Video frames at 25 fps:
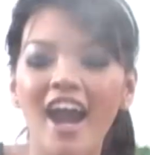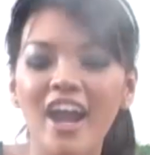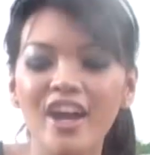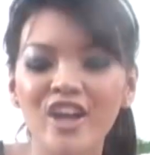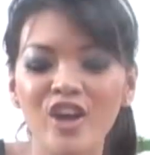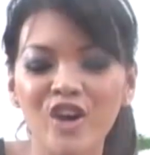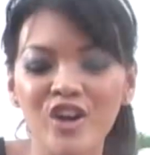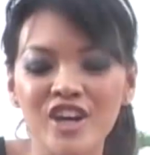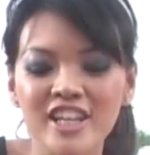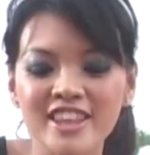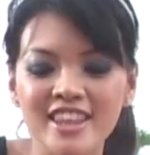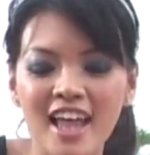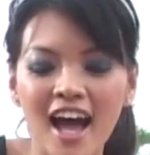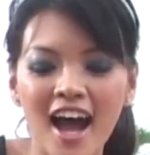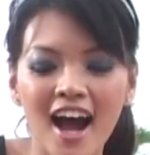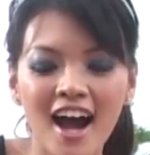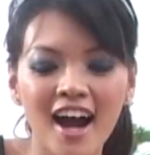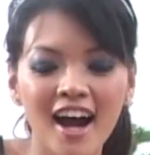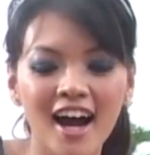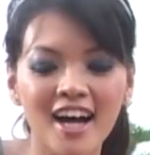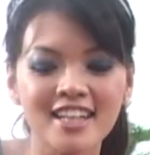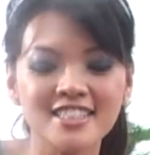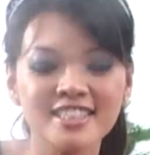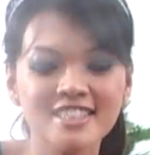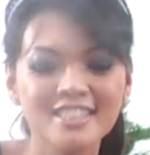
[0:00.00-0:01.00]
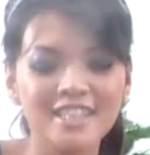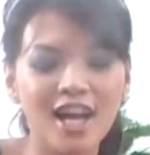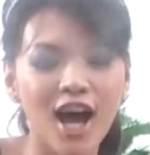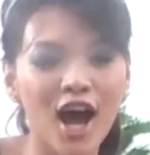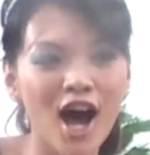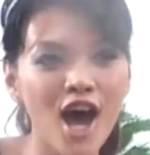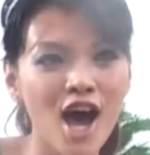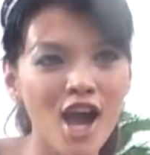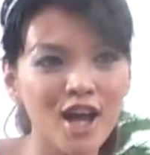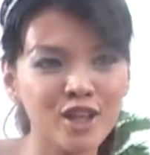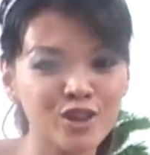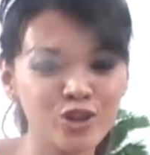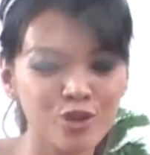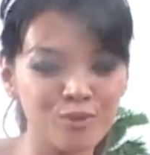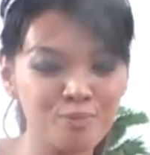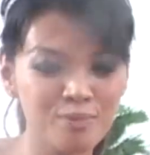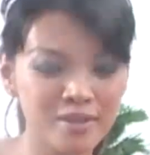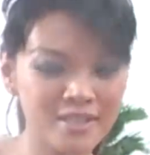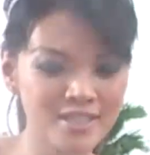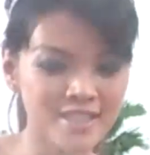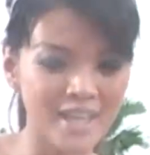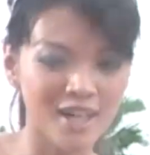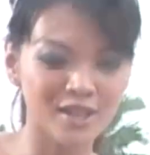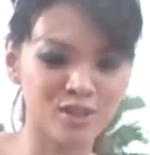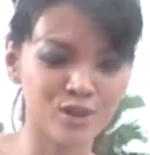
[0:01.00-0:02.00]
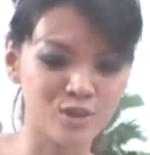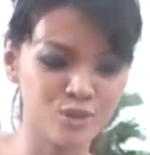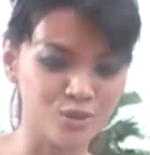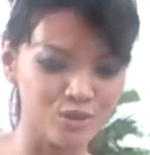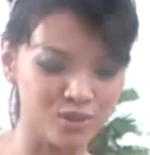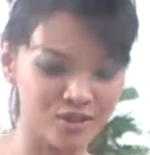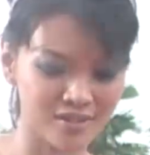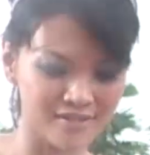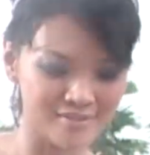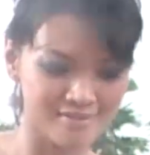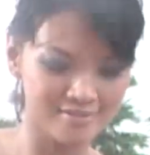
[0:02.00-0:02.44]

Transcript: Ayo kita angkat satu persatu.